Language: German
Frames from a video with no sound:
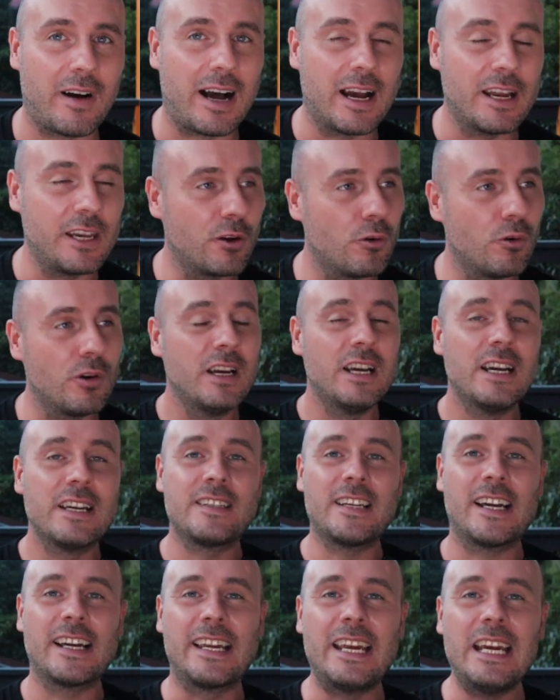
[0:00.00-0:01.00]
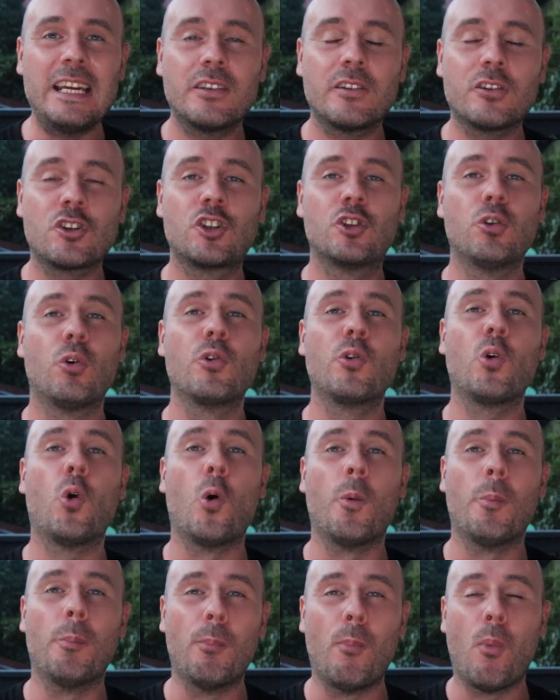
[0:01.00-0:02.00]
Vereinigung, da geht es schon
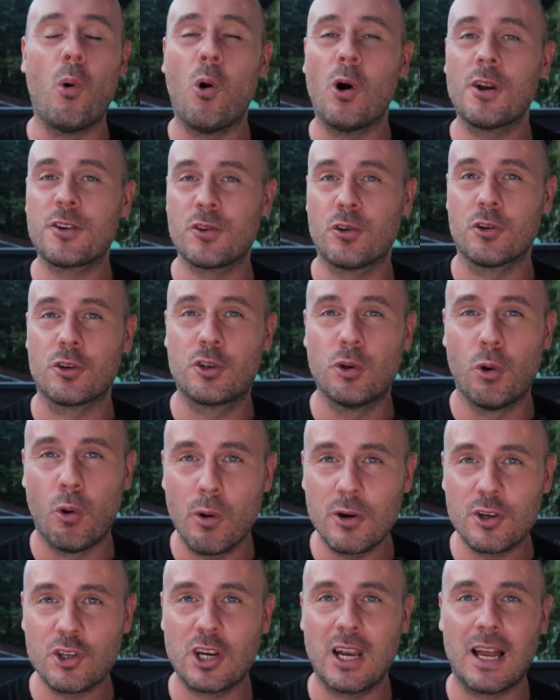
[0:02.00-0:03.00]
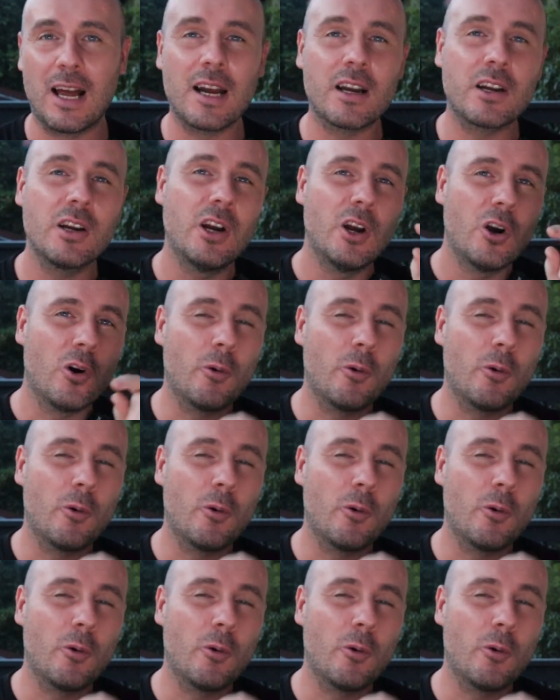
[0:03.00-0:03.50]
um Mord und Totschlag